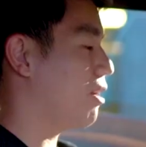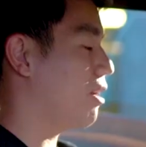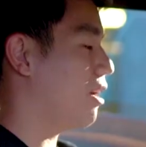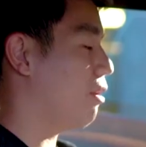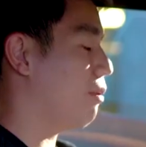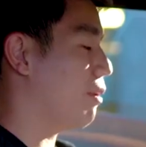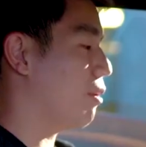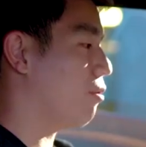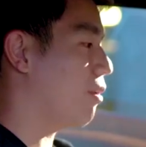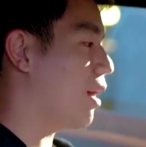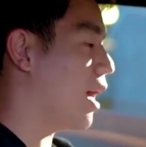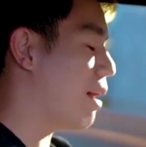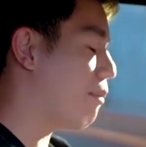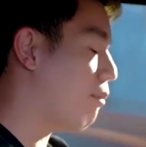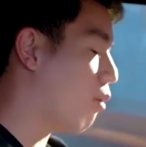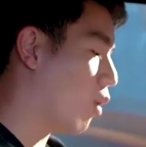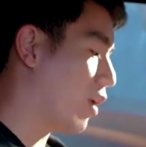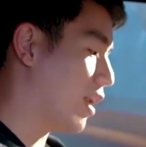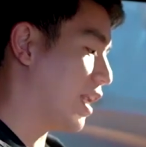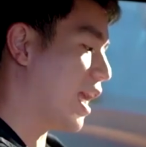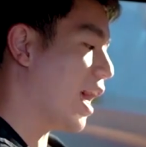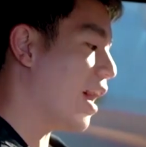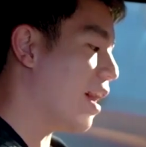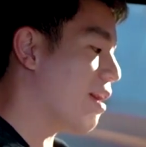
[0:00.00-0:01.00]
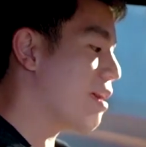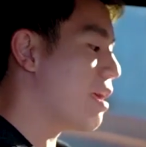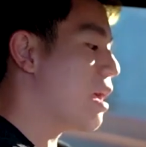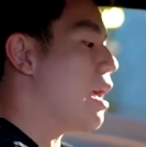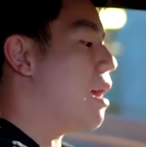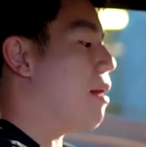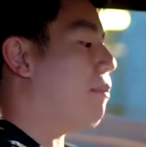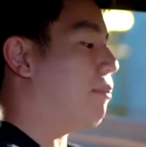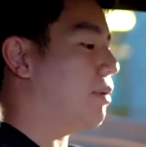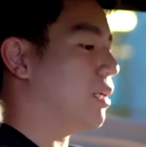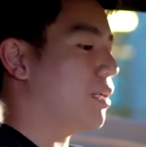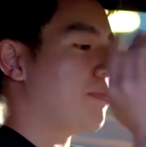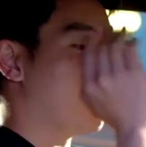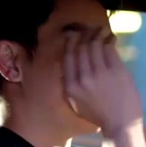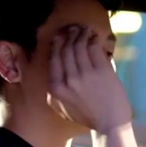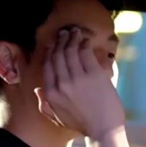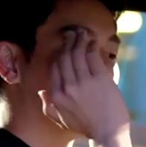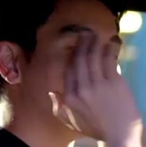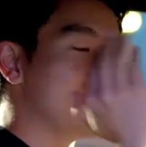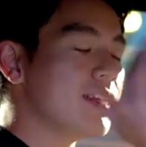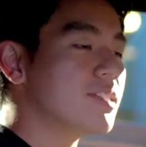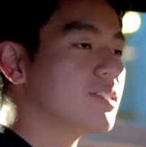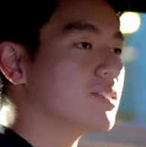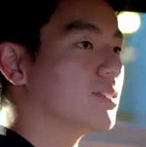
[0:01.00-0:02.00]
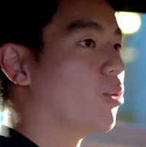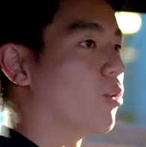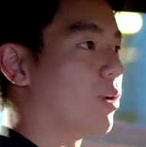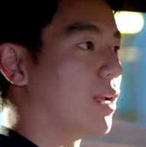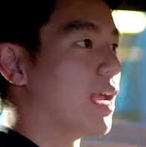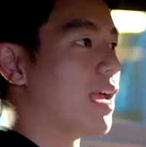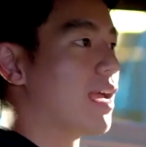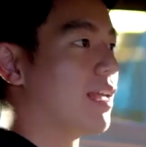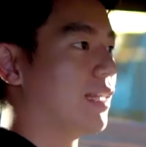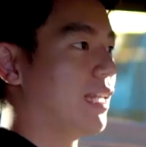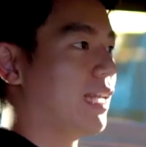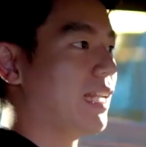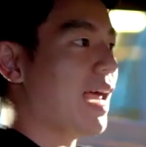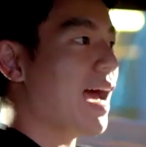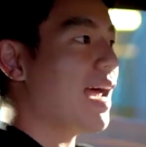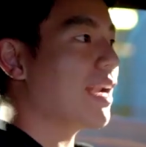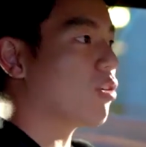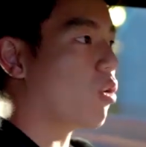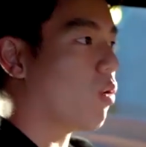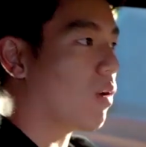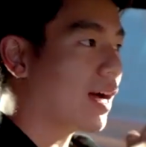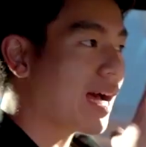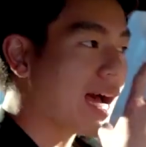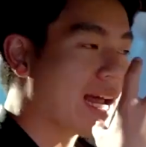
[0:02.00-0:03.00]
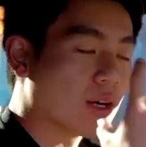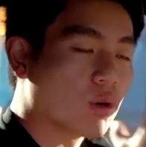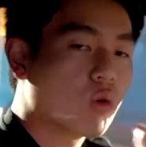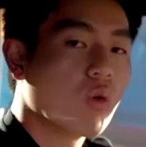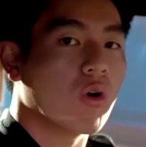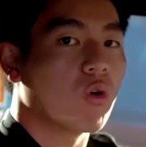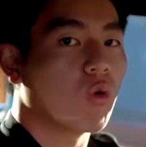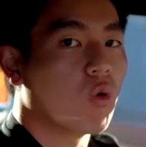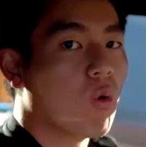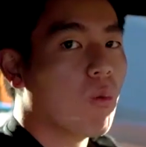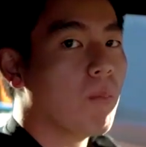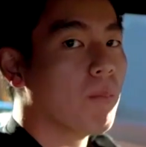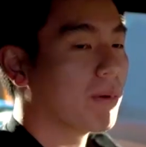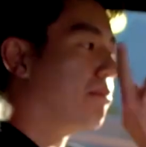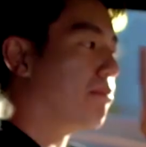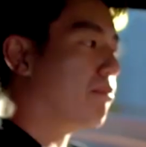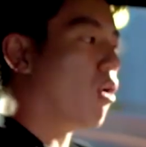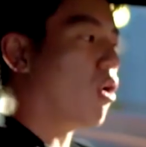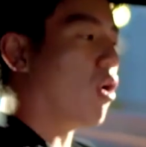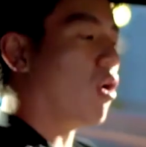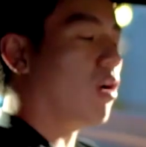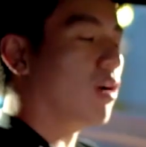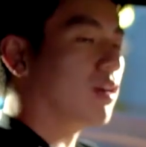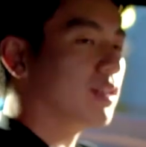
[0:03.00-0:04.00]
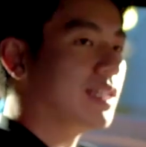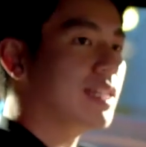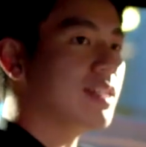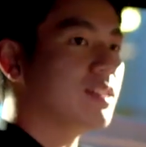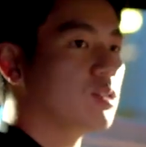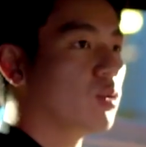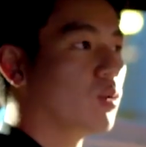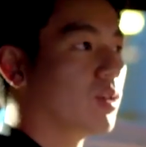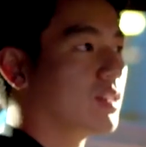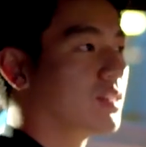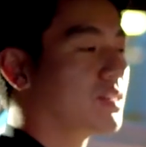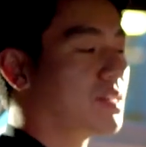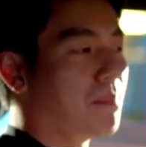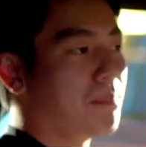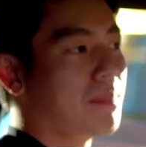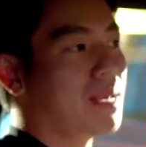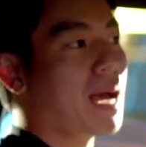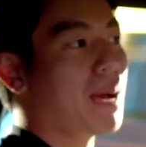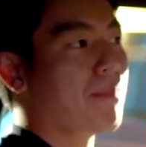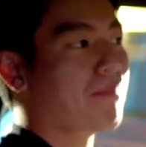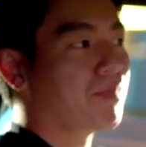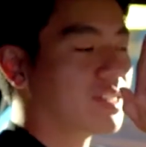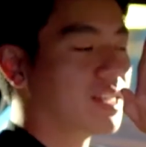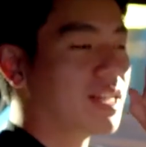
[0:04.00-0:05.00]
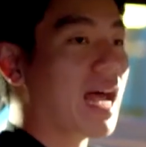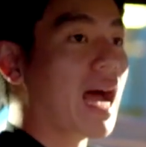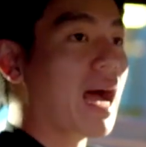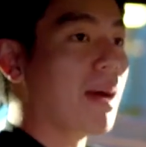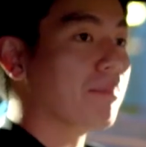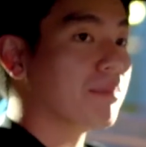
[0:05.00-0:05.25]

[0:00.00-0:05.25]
ก็เอาเป็นว่าโหมดเนี้ยมันจะเป็นที่สุดในด้านของการควบคุมเหมาะที่สุดสำหรับสนา